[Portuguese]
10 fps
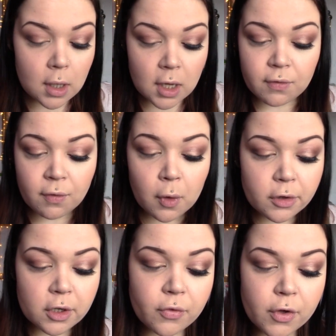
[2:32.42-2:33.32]
E vão
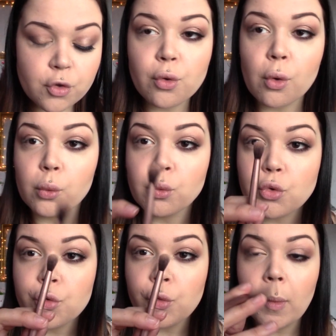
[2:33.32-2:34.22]
outra vez com o
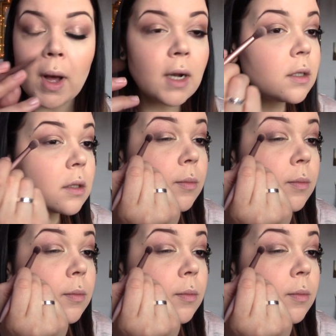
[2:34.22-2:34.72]
desfumar.